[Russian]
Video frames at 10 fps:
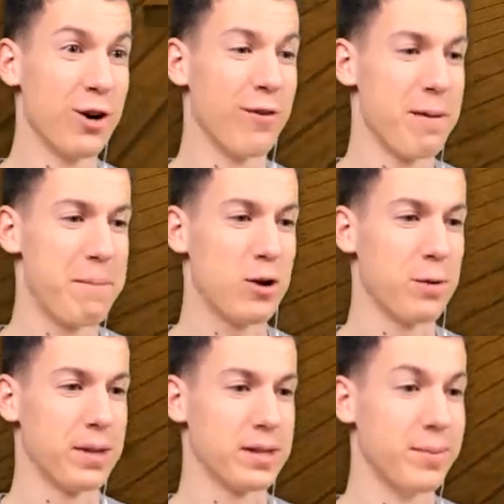ровно 5
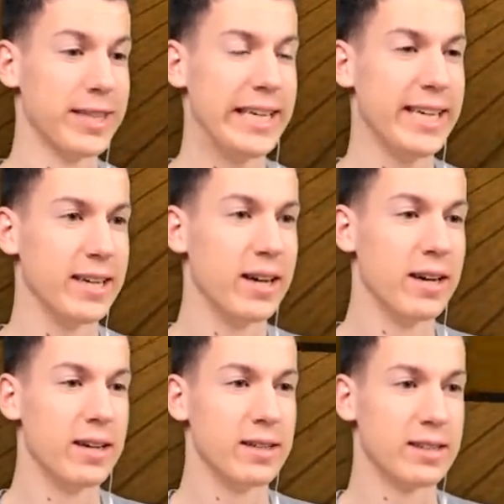опыта. Смотри,
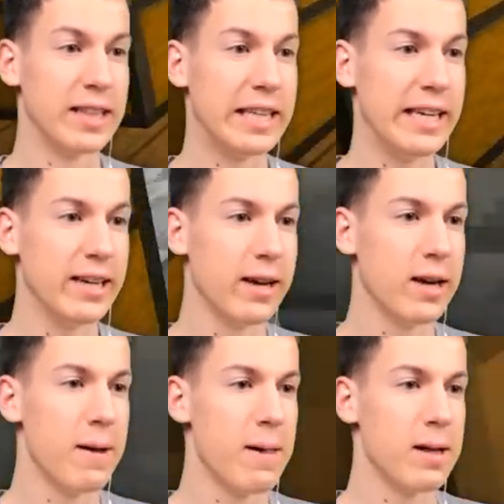Смотри. Че,
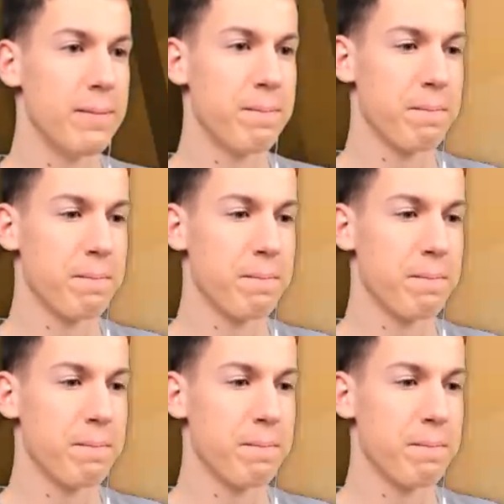ты где